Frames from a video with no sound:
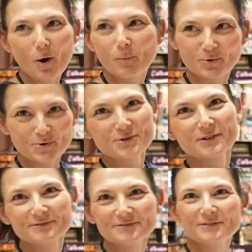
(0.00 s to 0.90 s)
en plus.
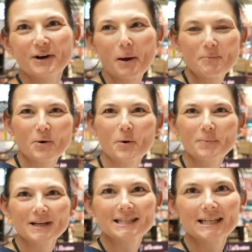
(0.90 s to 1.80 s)
voilà, pour
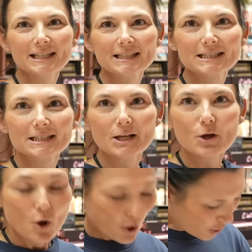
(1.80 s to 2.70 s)
compléter.
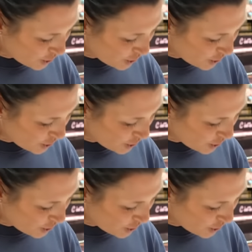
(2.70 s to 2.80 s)
Oh,